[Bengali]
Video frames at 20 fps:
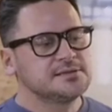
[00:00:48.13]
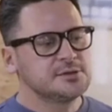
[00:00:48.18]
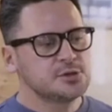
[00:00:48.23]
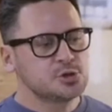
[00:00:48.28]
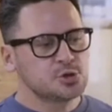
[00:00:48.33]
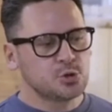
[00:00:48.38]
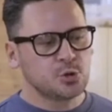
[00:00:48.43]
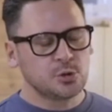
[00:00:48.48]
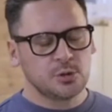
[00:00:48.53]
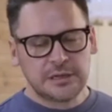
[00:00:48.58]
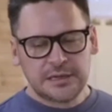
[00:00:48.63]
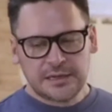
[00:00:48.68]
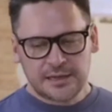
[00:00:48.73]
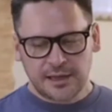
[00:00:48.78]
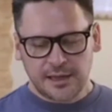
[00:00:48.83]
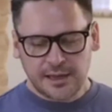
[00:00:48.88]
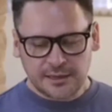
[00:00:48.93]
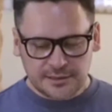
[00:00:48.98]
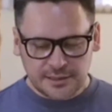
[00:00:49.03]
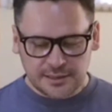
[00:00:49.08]
সম্মুখীন
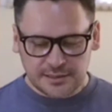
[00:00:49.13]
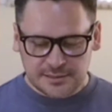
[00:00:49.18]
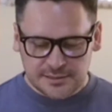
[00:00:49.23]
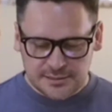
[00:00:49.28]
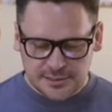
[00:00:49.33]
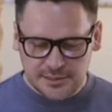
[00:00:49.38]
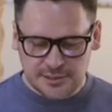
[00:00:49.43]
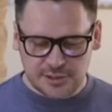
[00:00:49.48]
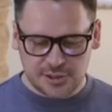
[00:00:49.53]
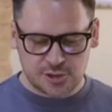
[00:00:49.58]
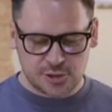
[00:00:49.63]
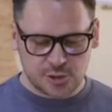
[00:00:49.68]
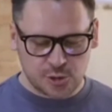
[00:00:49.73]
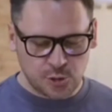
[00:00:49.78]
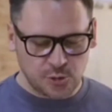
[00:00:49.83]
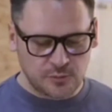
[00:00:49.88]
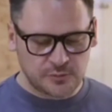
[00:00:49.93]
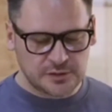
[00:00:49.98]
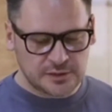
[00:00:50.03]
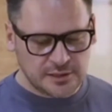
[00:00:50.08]
হতে হয় যাদের
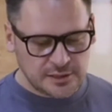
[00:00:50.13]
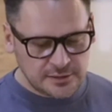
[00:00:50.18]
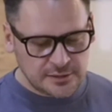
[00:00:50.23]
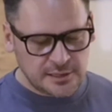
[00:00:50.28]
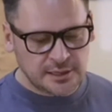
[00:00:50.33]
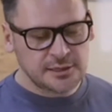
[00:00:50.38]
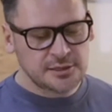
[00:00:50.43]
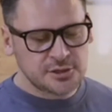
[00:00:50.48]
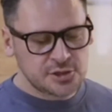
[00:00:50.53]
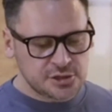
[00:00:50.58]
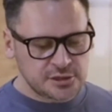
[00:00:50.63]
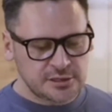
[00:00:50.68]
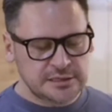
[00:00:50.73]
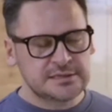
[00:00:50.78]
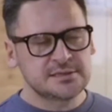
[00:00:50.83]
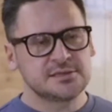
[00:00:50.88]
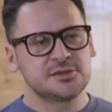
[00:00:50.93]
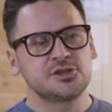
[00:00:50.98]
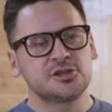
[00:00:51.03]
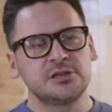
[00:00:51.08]
ওজন অনেক
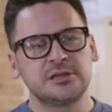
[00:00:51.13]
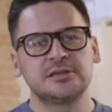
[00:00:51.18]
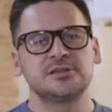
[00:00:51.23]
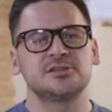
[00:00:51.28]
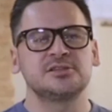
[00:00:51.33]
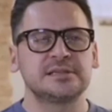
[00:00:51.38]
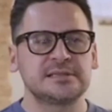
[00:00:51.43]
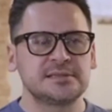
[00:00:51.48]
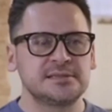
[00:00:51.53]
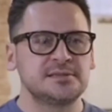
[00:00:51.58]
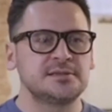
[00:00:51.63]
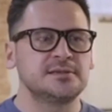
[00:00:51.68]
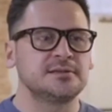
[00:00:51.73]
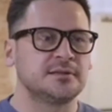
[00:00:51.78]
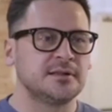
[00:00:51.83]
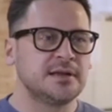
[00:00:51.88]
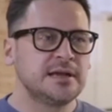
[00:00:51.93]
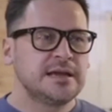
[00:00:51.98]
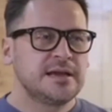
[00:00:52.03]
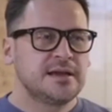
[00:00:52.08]
বেশি কিছু
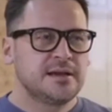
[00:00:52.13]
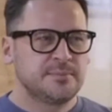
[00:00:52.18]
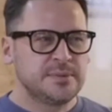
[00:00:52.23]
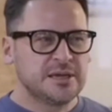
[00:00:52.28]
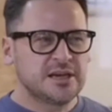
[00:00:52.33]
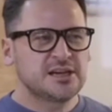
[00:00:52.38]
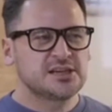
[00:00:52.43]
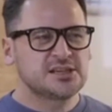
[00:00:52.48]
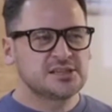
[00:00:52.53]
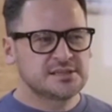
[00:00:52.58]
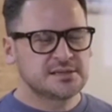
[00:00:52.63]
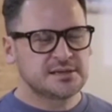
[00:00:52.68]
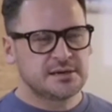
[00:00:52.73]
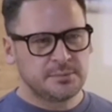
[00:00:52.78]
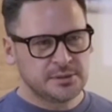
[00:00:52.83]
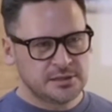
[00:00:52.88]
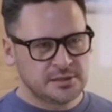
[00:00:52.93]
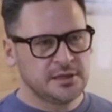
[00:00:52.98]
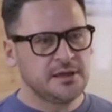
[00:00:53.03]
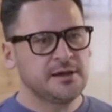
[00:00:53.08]
ওষুধ
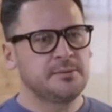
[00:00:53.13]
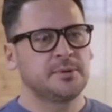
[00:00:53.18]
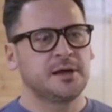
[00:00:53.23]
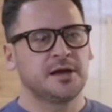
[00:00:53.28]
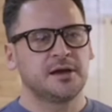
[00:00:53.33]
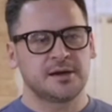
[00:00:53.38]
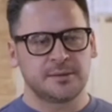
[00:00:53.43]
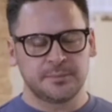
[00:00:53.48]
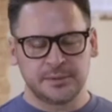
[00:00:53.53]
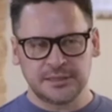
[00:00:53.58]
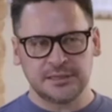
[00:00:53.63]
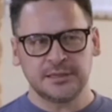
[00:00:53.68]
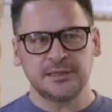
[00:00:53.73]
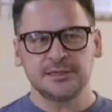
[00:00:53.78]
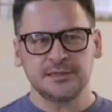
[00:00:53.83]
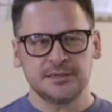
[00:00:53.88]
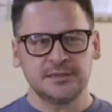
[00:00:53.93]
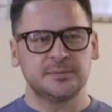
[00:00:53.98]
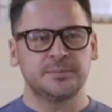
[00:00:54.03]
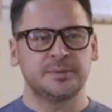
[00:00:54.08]
যেমন ব্ল্যাড
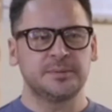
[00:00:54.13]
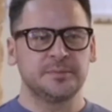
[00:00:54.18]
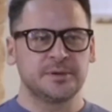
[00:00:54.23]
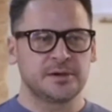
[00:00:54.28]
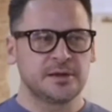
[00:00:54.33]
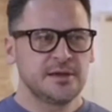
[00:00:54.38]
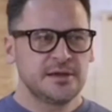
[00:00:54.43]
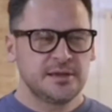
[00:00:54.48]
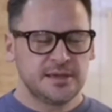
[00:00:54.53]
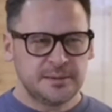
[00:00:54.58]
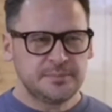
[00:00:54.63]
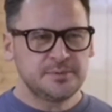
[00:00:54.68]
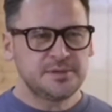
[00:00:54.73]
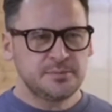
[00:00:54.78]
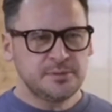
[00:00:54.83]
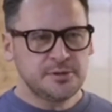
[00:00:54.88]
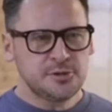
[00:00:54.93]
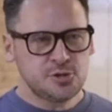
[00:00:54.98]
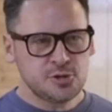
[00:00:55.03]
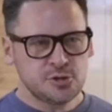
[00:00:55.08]
থ্রিলার
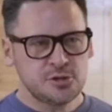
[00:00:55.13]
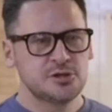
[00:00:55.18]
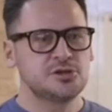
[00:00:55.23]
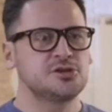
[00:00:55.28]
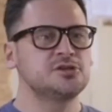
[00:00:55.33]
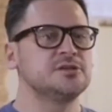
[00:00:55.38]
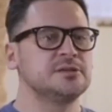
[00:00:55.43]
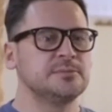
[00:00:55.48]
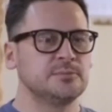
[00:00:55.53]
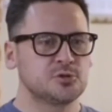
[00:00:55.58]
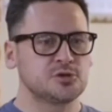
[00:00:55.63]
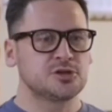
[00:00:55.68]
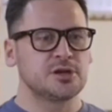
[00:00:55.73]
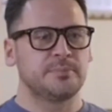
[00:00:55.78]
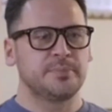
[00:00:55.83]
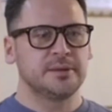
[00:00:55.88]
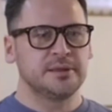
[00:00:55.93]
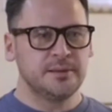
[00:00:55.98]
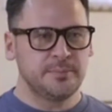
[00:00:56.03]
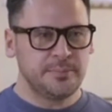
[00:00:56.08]
এবং বিভিন্ন পিল
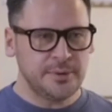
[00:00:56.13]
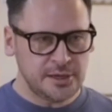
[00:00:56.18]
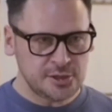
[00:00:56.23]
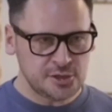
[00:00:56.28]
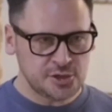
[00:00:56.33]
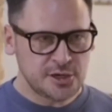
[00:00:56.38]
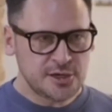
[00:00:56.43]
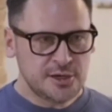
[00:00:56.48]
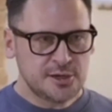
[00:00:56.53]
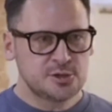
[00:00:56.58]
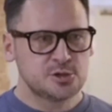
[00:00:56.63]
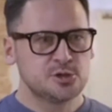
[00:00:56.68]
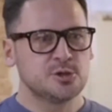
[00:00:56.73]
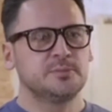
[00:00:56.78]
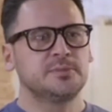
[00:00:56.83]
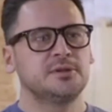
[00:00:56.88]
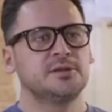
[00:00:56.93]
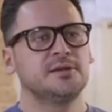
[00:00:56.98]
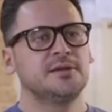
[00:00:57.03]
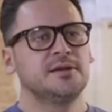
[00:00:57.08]
এবং
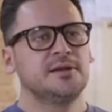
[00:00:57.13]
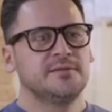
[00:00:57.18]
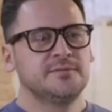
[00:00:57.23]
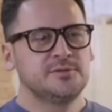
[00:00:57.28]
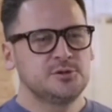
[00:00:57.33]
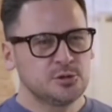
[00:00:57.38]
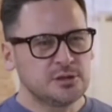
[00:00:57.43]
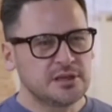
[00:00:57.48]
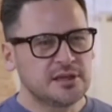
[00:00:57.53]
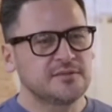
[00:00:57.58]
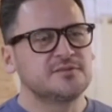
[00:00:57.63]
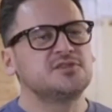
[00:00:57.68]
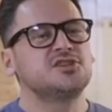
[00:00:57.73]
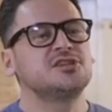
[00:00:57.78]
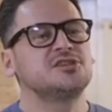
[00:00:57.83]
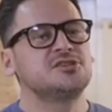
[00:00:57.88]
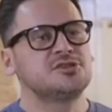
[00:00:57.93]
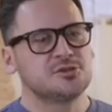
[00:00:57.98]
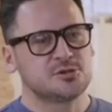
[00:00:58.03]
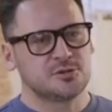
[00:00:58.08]
বংশগত
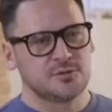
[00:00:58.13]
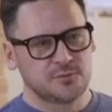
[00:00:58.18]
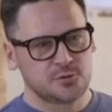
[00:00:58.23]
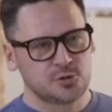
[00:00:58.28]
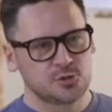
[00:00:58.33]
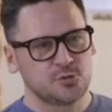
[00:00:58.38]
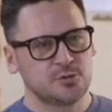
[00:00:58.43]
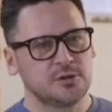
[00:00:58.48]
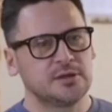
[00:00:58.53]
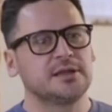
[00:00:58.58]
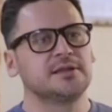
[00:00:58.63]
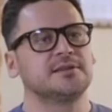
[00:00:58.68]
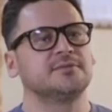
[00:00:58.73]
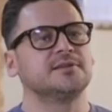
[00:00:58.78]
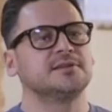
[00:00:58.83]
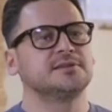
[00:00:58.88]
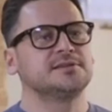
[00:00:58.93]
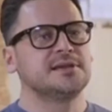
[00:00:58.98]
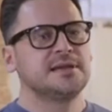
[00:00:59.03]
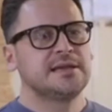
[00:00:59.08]
কারণেও অতিরিক্ত
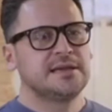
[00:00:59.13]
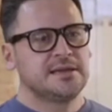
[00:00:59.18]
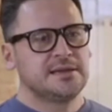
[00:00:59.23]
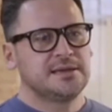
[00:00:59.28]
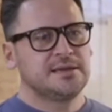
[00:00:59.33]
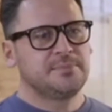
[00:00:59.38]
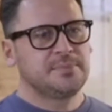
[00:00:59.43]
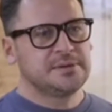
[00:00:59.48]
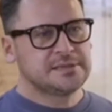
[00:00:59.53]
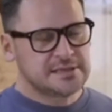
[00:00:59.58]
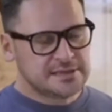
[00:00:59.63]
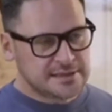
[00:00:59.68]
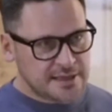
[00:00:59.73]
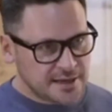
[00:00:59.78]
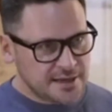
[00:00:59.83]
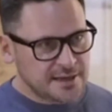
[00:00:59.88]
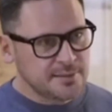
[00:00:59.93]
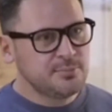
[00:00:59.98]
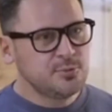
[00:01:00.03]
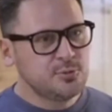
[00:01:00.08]
ব্লিডিং হওয়ার
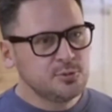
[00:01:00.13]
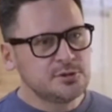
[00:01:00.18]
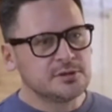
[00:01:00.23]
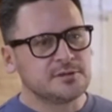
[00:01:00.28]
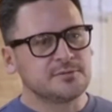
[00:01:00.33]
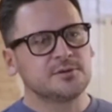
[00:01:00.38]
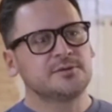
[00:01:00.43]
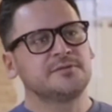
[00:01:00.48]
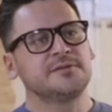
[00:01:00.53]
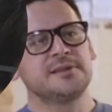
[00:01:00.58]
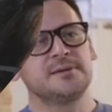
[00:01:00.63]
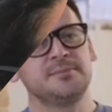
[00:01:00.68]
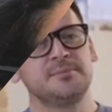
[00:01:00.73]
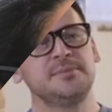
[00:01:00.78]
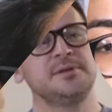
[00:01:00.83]
সমস্যা দেখা দিতে পারে